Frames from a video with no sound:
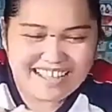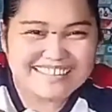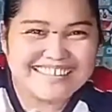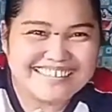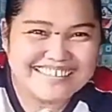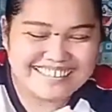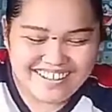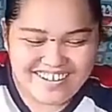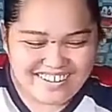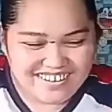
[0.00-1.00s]
Bakit
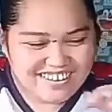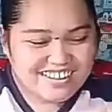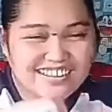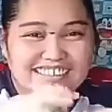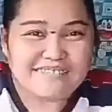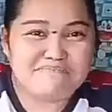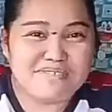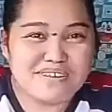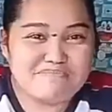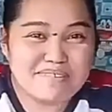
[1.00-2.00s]
ganito?
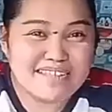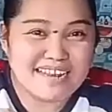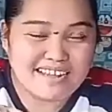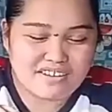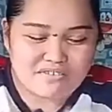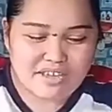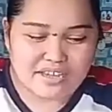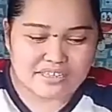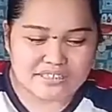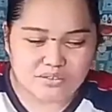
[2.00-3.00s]
Sampu yung binili ko
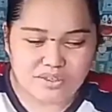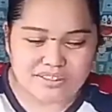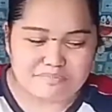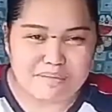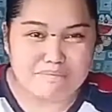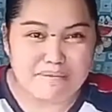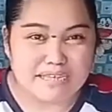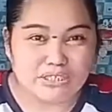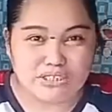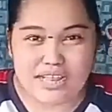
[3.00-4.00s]
eh, kasi 25
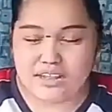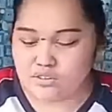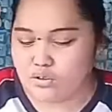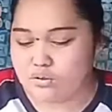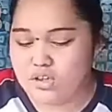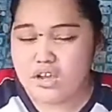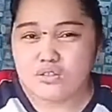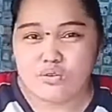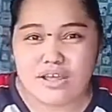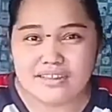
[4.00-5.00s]
pesos lang. So,
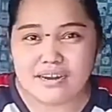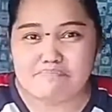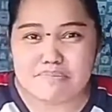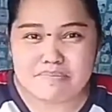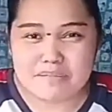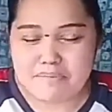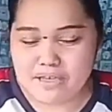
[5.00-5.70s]
250